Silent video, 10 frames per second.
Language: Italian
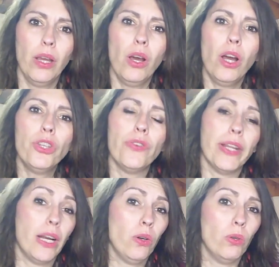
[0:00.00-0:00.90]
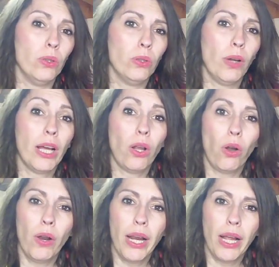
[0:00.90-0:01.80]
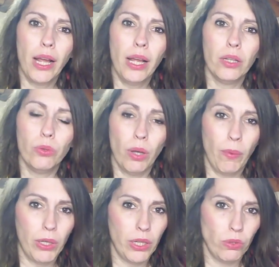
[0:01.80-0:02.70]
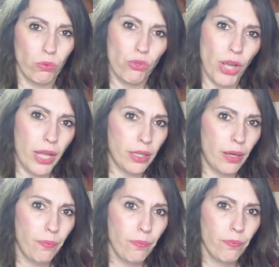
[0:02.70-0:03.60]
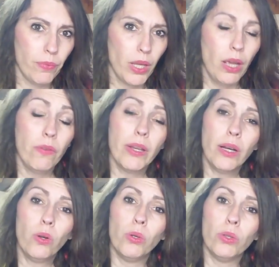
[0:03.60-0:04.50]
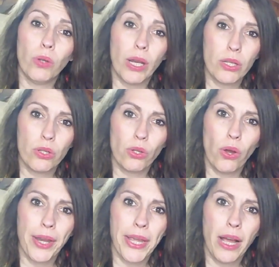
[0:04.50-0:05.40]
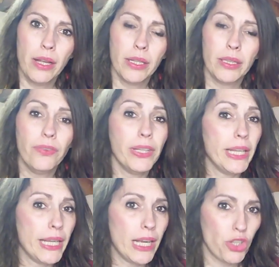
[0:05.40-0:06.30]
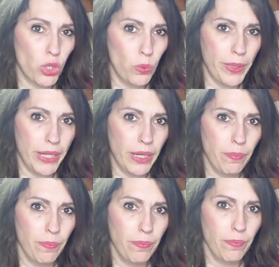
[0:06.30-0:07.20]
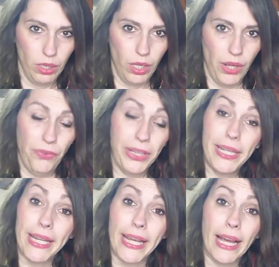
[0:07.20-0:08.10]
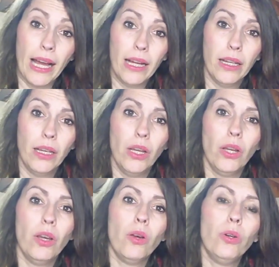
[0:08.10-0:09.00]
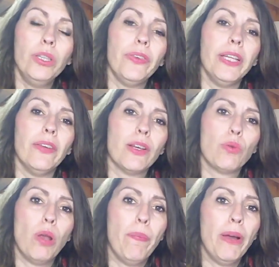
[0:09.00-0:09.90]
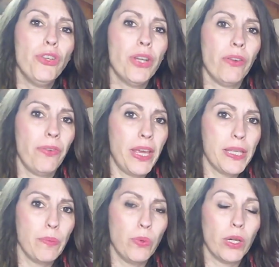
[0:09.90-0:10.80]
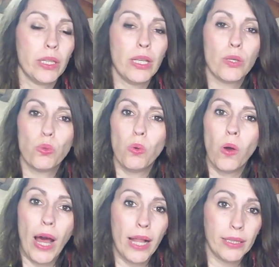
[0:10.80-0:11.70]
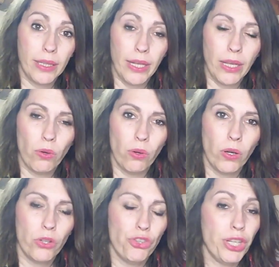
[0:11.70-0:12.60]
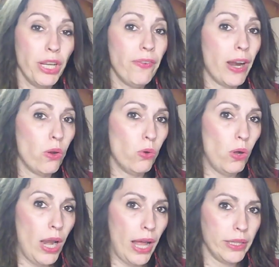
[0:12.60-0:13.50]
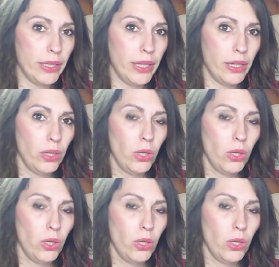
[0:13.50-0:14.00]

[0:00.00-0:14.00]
Oggi vi racconto la cronaca di una morte annunciata. Vi racconto la storia di Federica Giacomini. Federica condivideva sulla pagina Facebook del suo alter ego Ginevra Hollander